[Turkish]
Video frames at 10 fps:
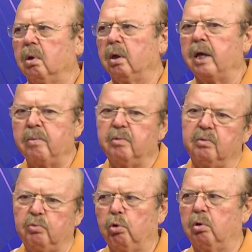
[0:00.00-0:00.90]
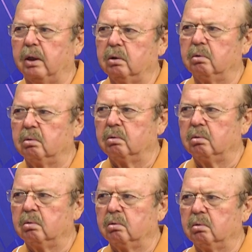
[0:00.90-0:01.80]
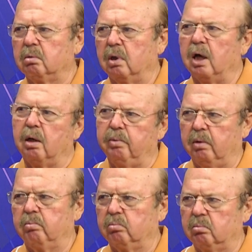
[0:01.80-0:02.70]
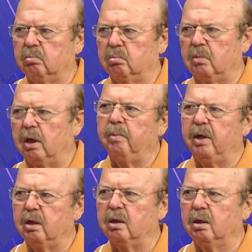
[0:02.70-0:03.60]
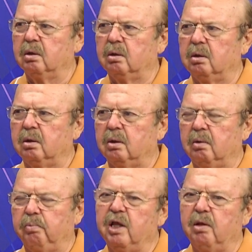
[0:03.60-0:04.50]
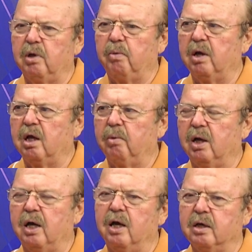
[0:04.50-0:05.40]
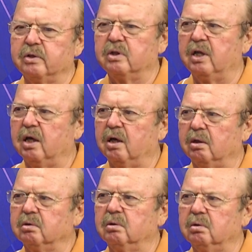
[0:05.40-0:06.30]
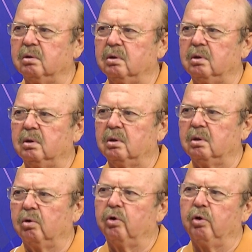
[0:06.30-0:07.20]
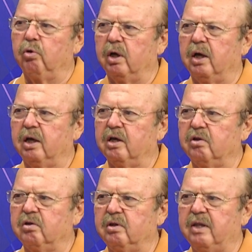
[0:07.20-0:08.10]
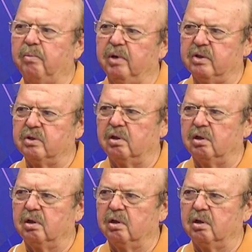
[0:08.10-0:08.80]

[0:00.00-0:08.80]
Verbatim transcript: emrimde olan abim Amerika benimle beraber ayağınızı denk alın. Ona göre hareket edin demek istedi.